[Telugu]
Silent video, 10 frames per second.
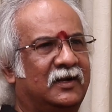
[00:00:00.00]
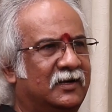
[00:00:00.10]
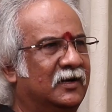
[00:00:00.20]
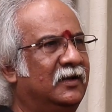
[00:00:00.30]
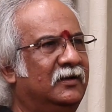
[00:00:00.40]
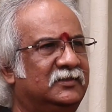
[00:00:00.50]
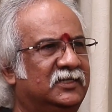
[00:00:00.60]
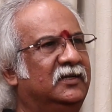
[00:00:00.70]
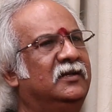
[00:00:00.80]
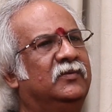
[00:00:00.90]
అక్కడ
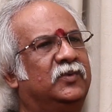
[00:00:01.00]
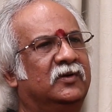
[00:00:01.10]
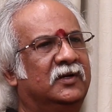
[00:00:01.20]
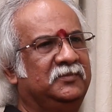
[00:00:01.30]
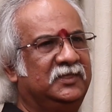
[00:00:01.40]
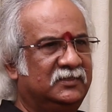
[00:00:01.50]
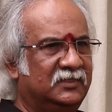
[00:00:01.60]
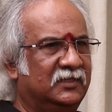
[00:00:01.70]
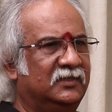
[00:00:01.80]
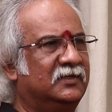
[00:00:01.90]
చెన్నైలో ప్రోగ్రామ్
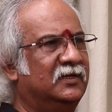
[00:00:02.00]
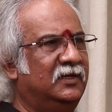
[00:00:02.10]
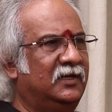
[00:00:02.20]
చేసినందుక